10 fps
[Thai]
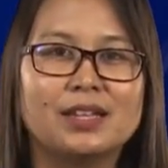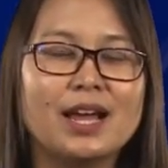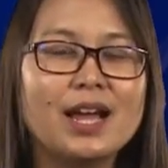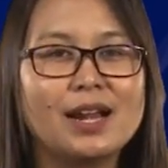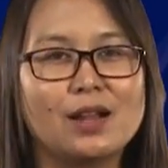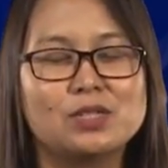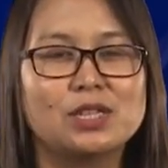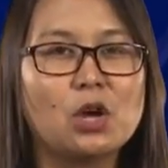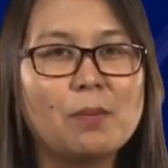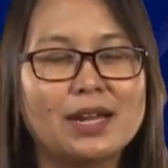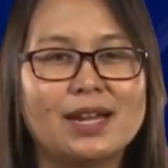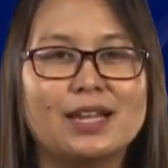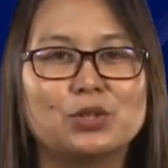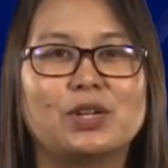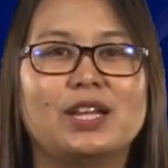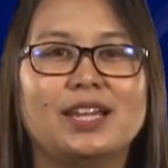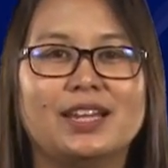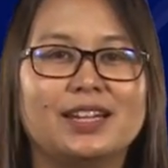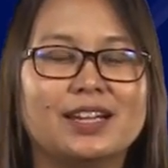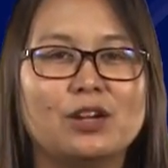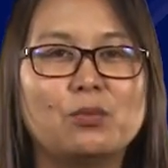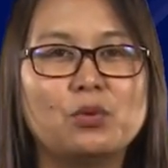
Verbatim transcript: ถ้าเราจะต้องพัฒนาตนเองนะคะเรา